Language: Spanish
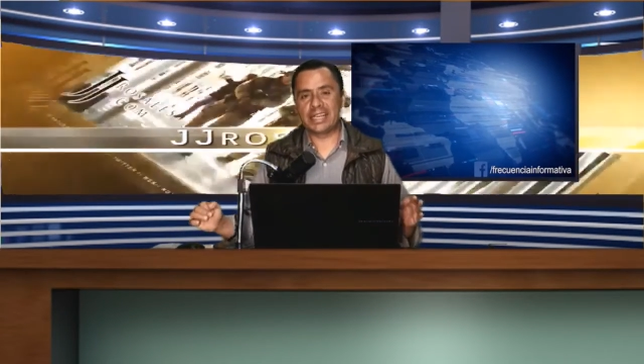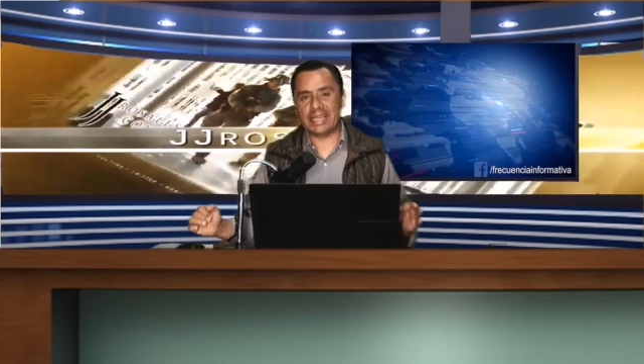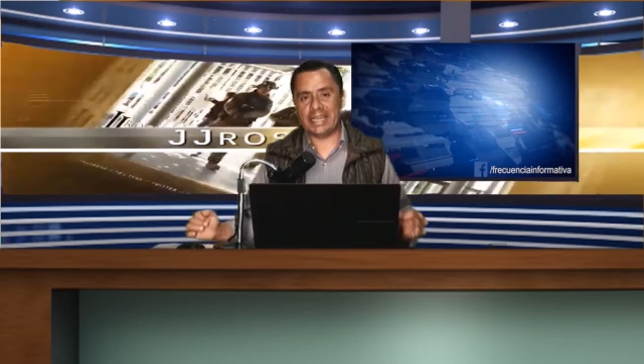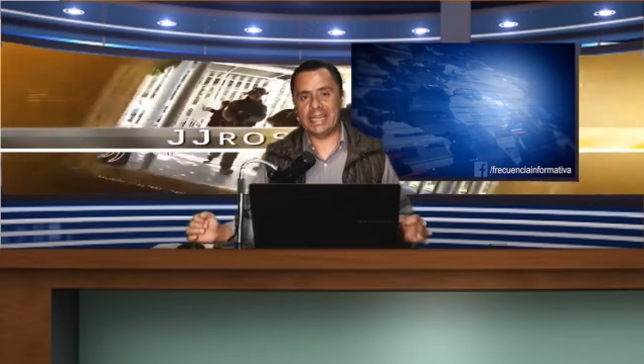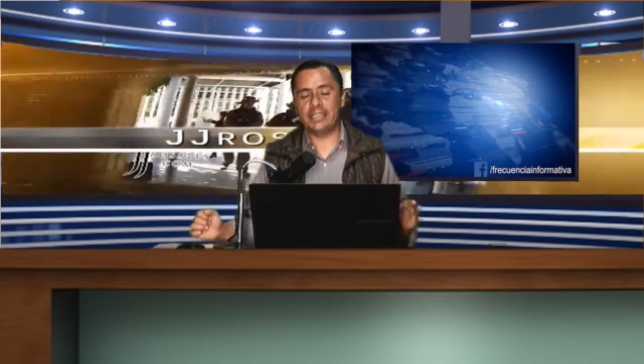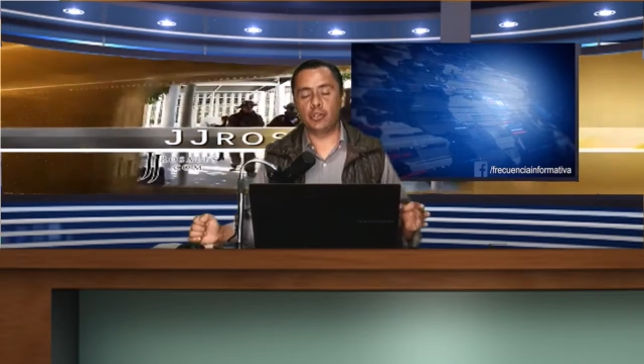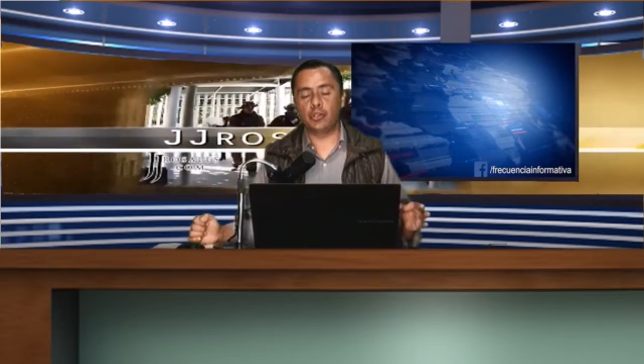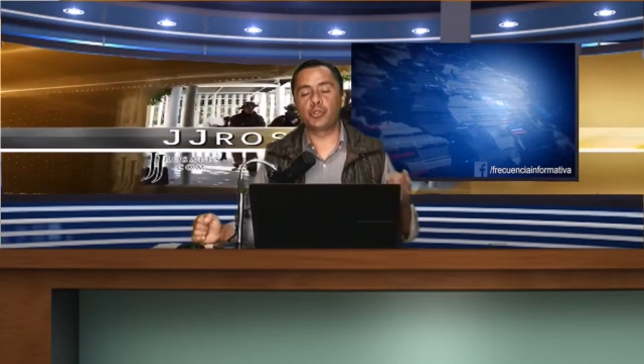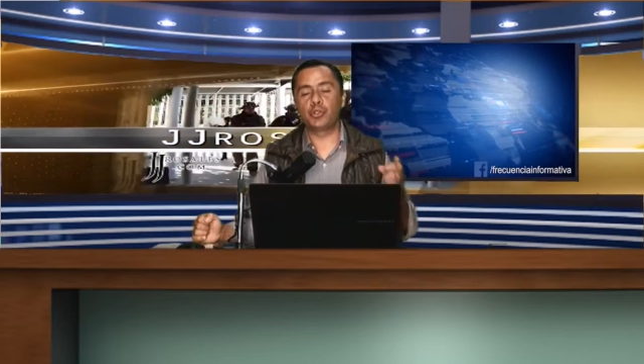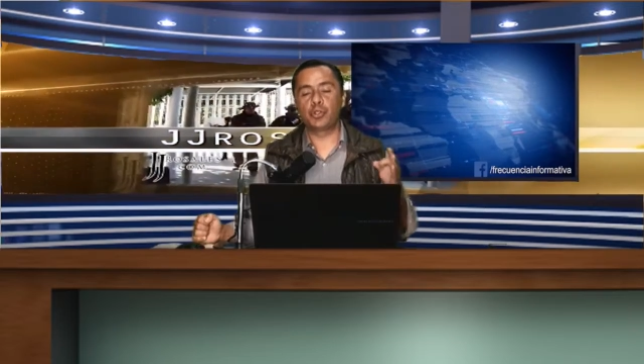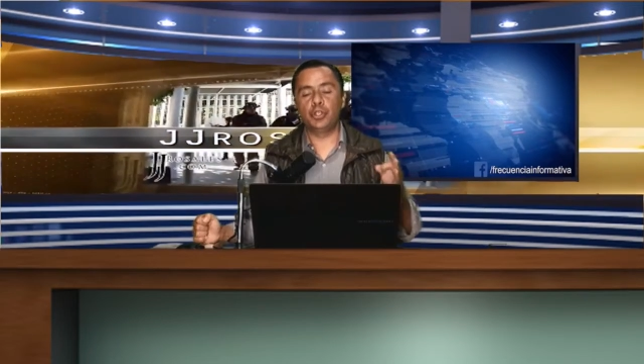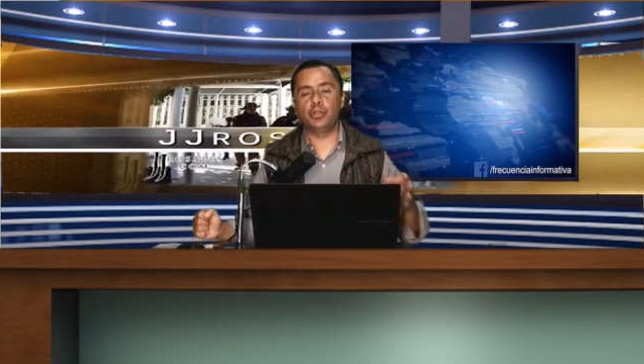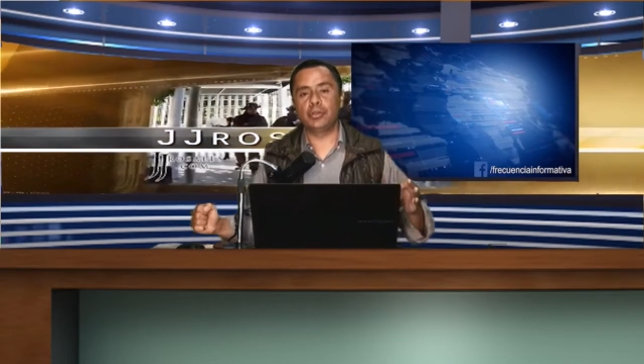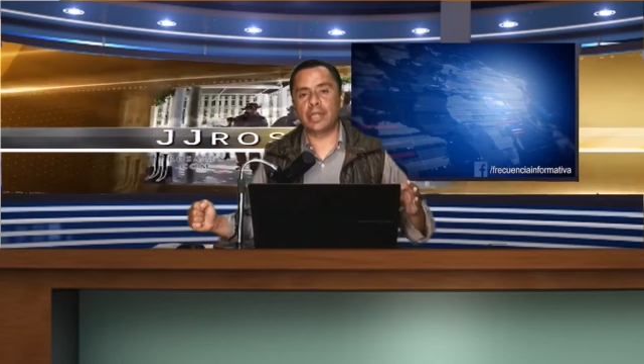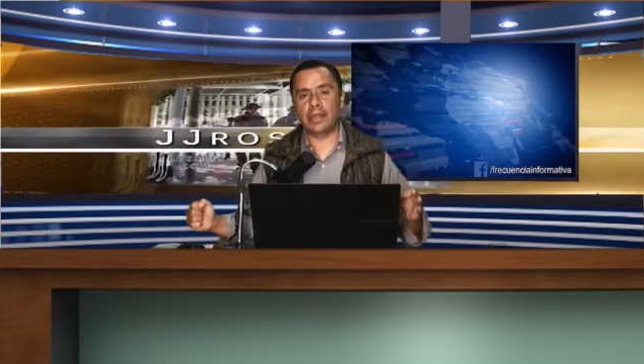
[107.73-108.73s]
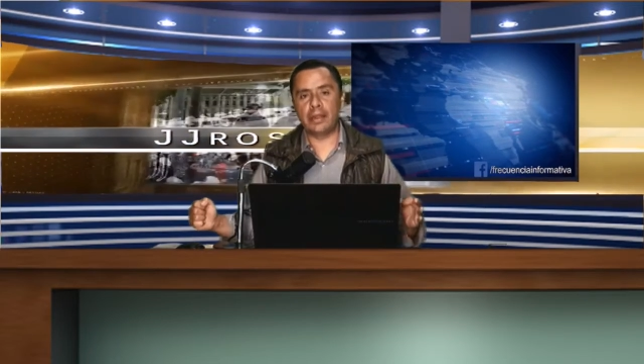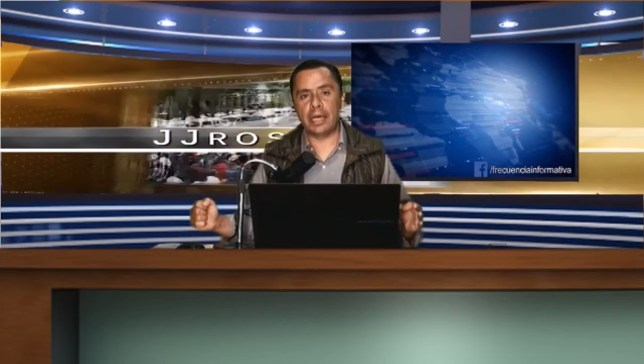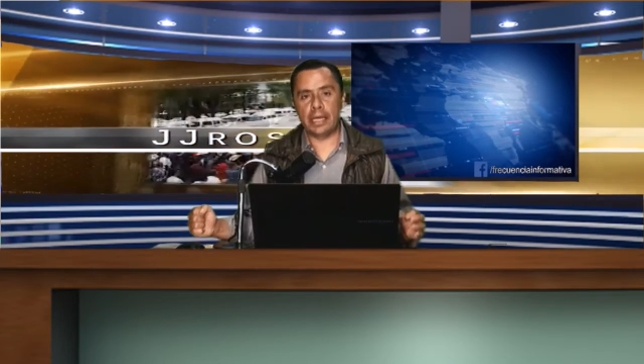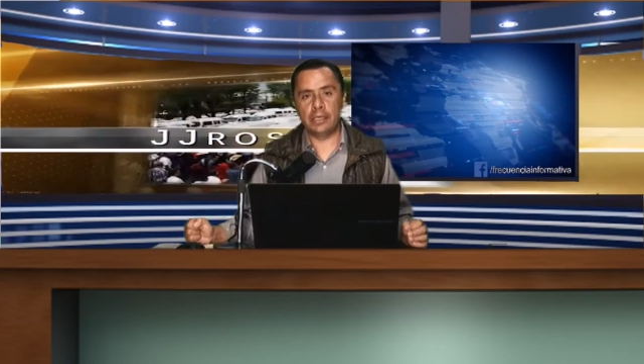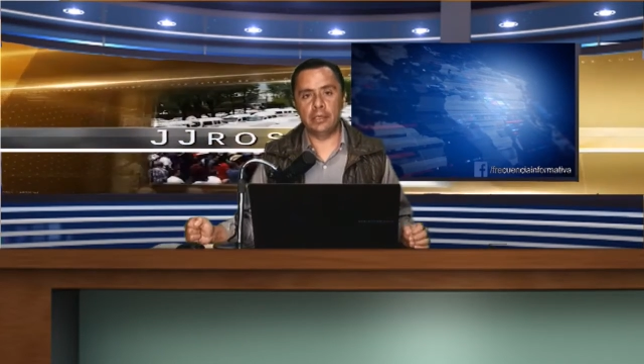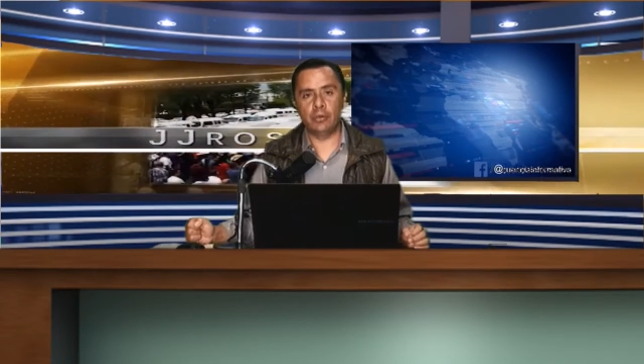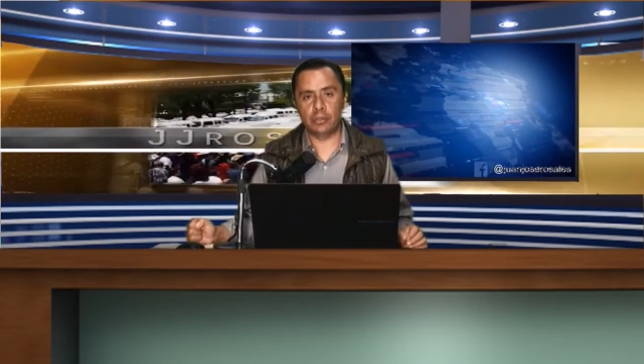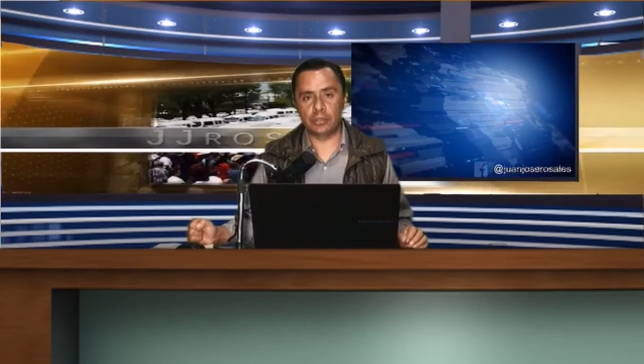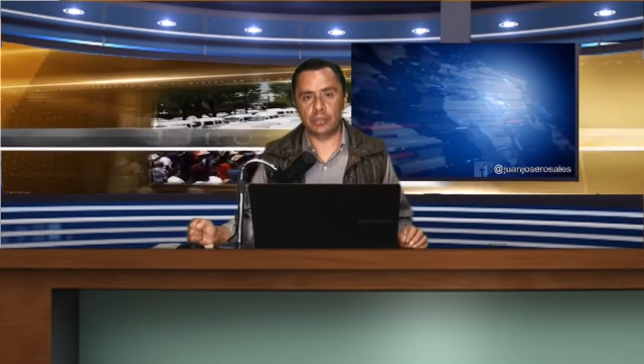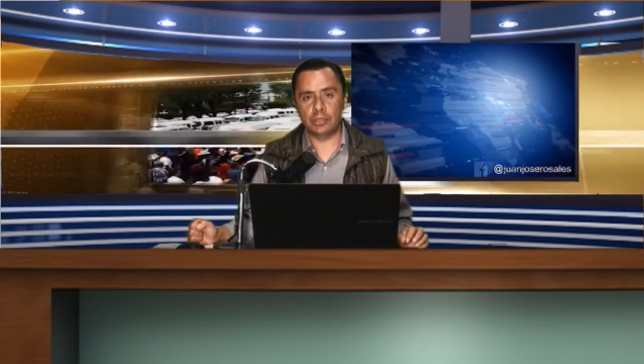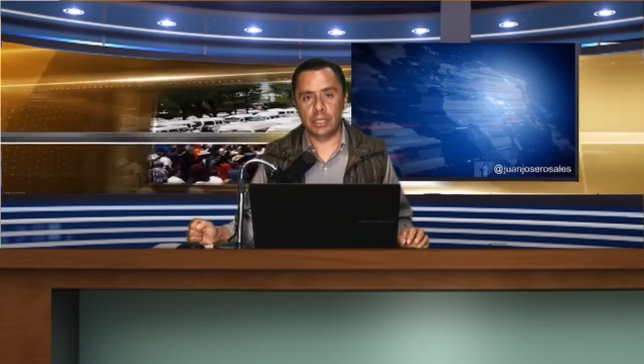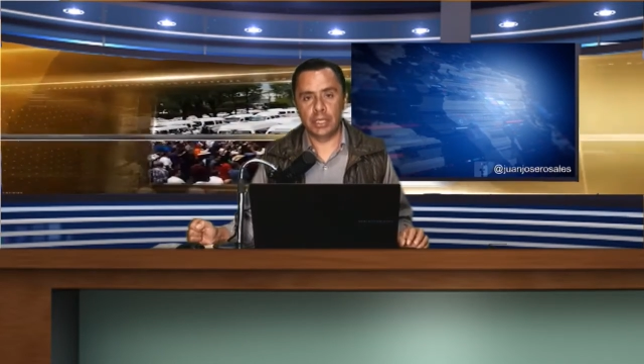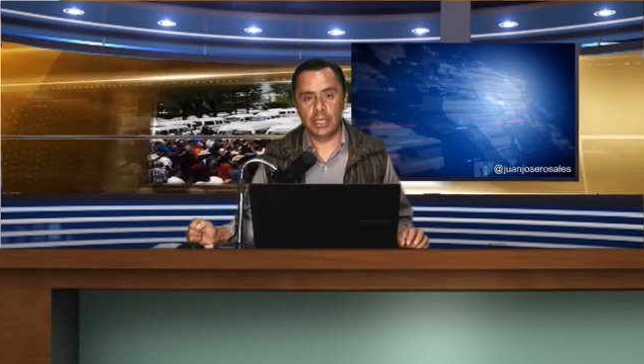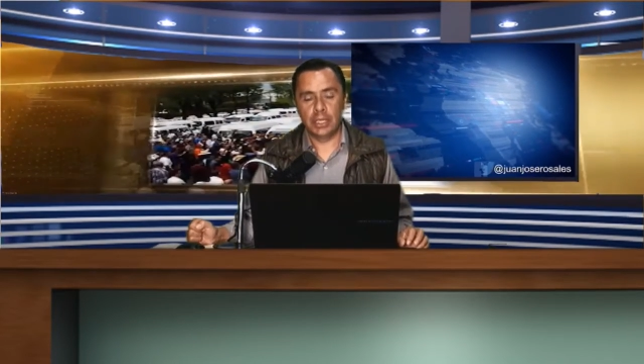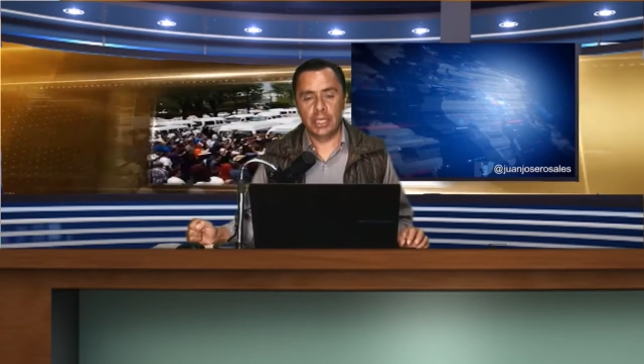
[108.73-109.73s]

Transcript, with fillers: aquellos ciudadanos